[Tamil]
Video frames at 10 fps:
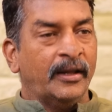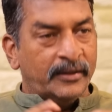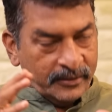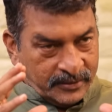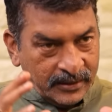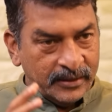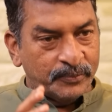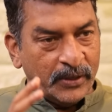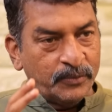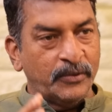அந்த சக்
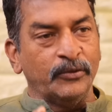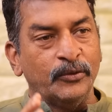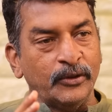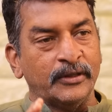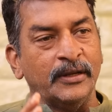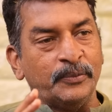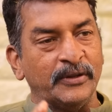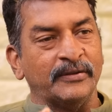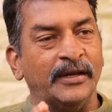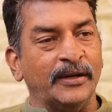பத்மவியூகத்தை
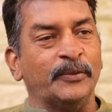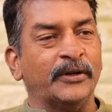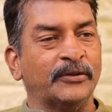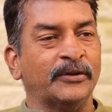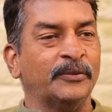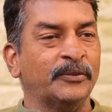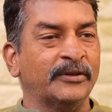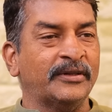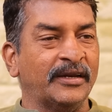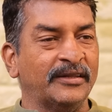எப்படி
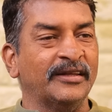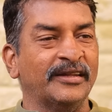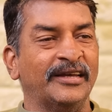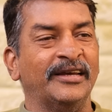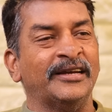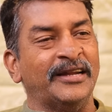செயல்படுத்தணும்னு தெரிஞ்சதை